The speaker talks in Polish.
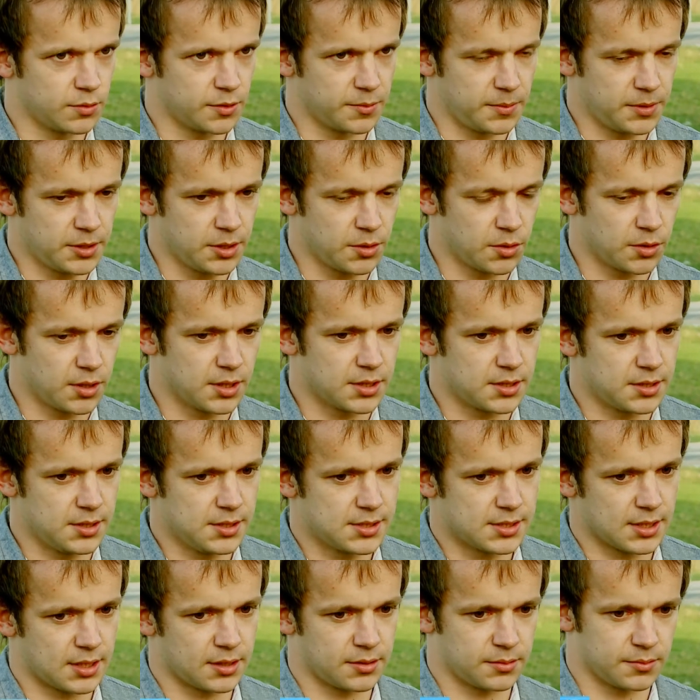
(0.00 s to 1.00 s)
gminy
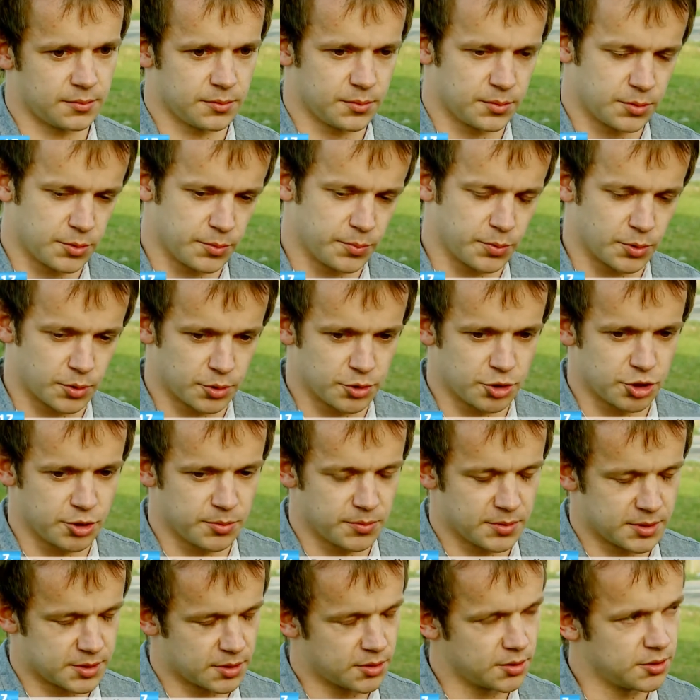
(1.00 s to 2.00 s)
Rokietnica,
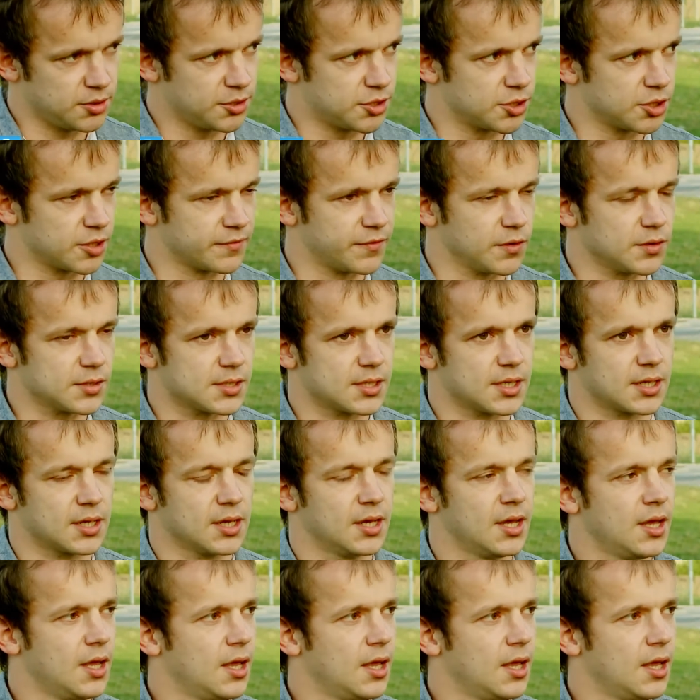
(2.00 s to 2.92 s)
pochodzimy z okolicznych wiosek.